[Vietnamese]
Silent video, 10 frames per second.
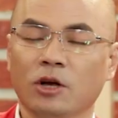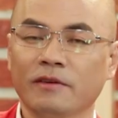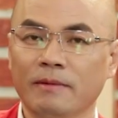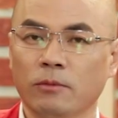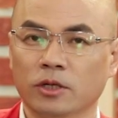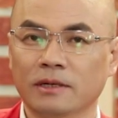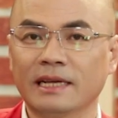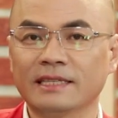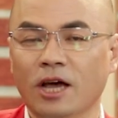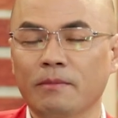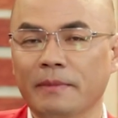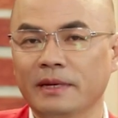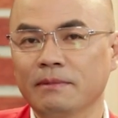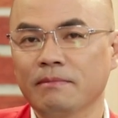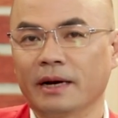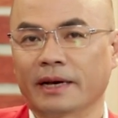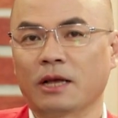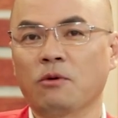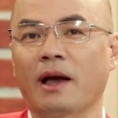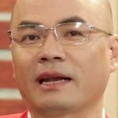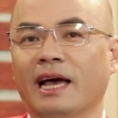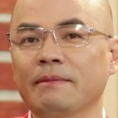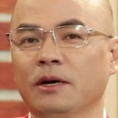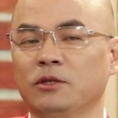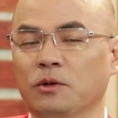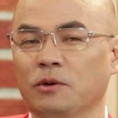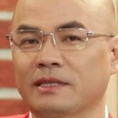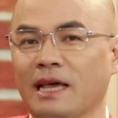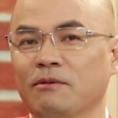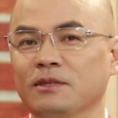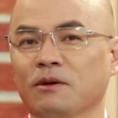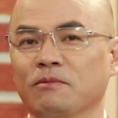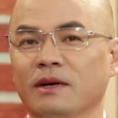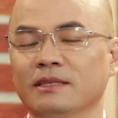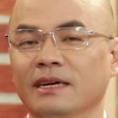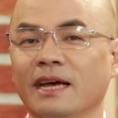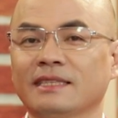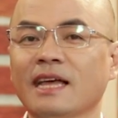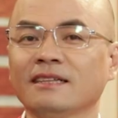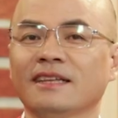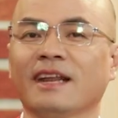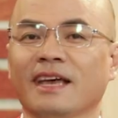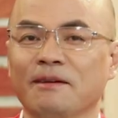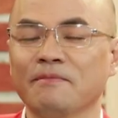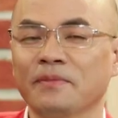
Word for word: Thưa quý vị, một trong những lý do mà Minh Đức mời Khánh Hoàng là khách mời chuyện của Sao trong à, những ngày Tết như thế này